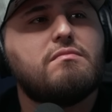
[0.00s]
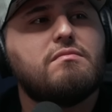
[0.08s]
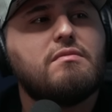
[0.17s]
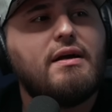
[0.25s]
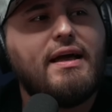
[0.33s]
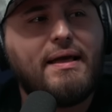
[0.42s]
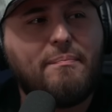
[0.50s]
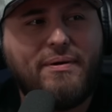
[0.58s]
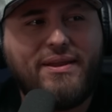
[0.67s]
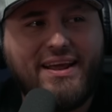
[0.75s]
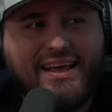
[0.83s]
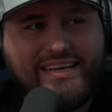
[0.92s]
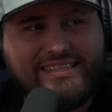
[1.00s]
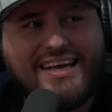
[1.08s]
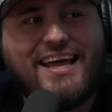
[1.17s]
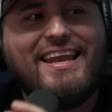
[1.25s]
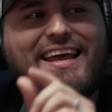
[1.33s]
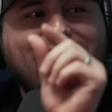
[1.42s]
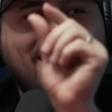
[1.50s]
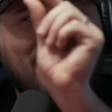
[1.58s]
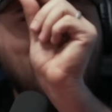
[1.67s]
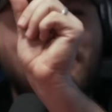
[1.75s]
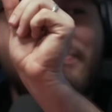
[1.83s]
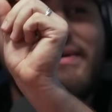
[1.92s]
pues, me explico. pero es que sale
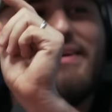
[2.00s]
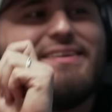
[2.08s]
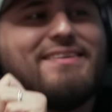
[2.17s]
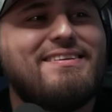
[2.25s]
ahí, pues.